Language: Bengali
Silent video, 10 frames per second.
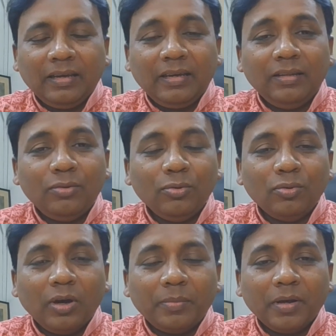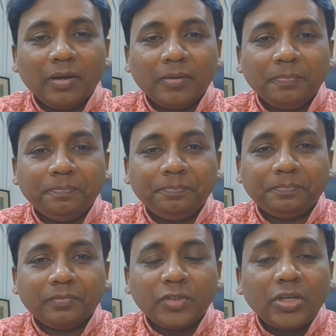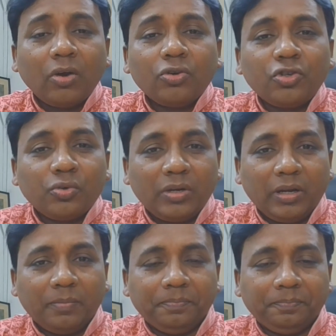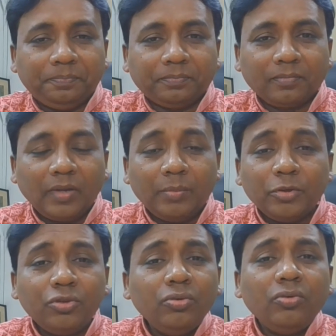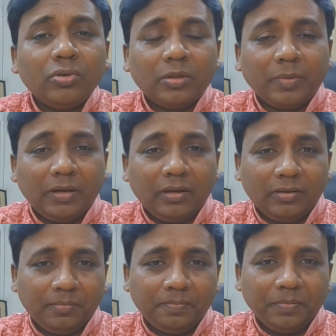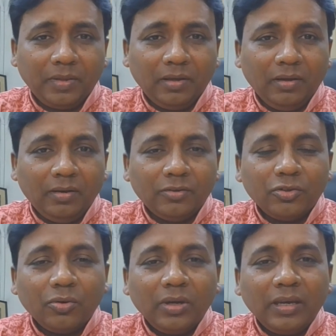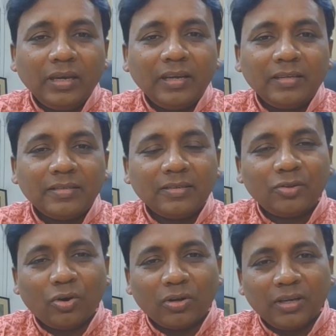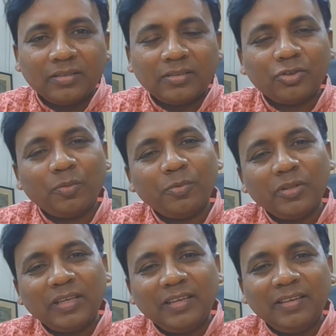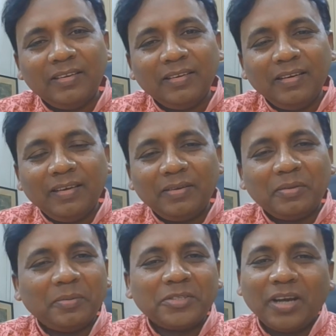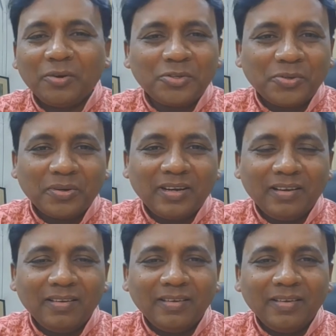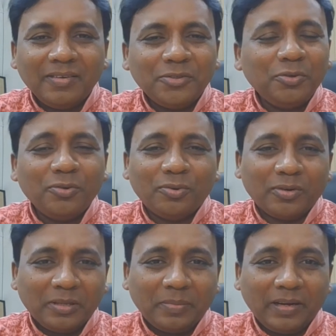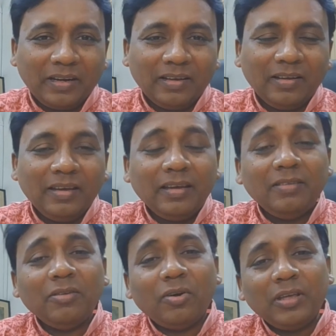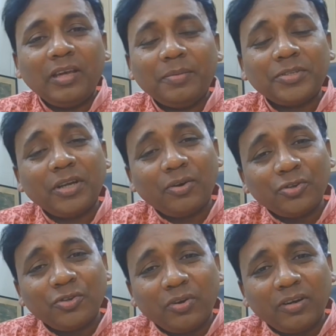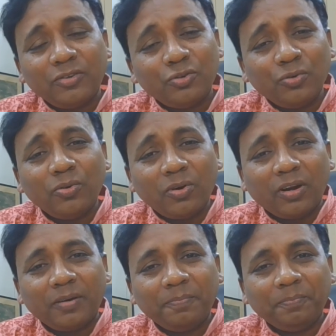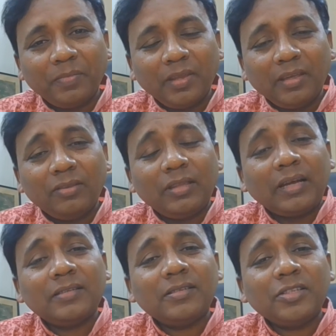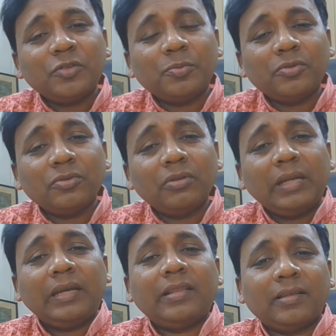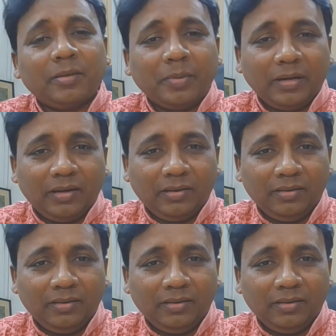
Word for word: কিন্তু আমরা সাহস করি না আমরা শুরু করতে পারি না সো এখানে যেটা দরকার যে স্বপ্ন দেখি কিন্তু আমরা সাহস করি না শুরু করতে পারি না কিন্তু অনেকে আবার সাহস করেন শুরু করেন কিন্তু দেখা যায় শেষ পর্যন্ত লেগে থাকতে পারে না